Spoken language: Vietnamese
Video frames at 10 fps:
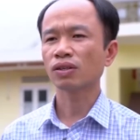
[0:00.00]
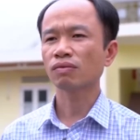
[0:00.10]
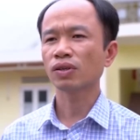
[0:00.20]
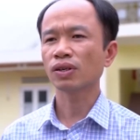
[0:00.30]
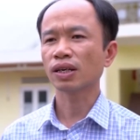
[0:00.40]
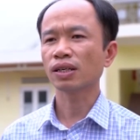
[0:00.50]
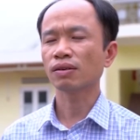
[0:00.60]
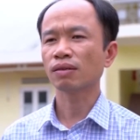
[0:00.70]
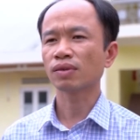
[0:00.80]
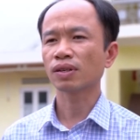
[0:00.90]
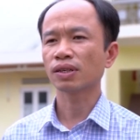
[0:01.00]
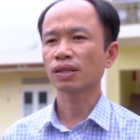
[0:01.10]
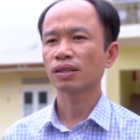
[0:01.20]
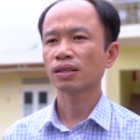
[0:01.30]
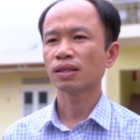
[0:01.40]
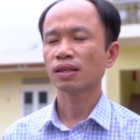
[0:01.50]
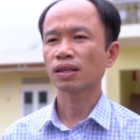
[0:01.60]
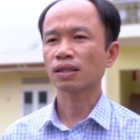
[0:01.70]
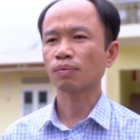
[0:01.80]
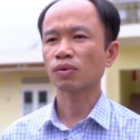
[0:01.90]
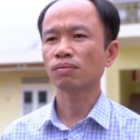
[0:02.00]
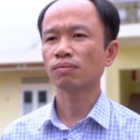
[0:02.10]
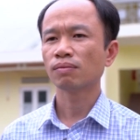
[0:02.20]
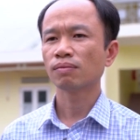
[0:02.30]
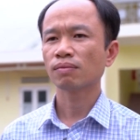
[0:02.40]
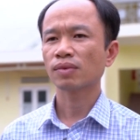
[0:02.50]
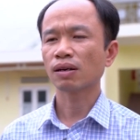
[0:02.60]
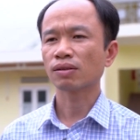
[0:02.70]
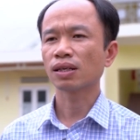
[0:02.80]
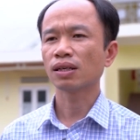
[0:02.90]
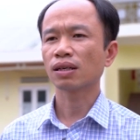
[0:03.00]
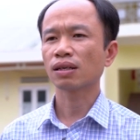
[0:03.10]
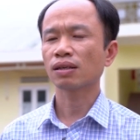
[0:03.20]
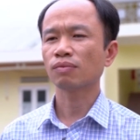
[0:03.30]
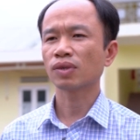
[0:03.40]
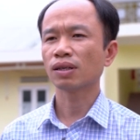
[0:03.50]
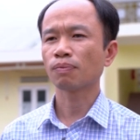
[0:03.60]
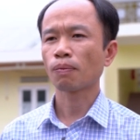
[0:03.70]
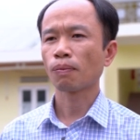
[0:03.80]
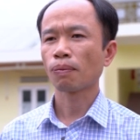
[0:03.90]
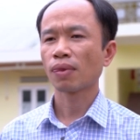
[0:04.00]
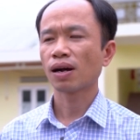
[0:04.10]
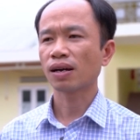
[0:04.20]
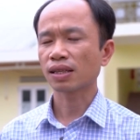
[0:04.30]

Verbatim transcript: xuất của huyện ủy, hội đồng nhân huyện là tập trung đầu tư lại các công trình hạ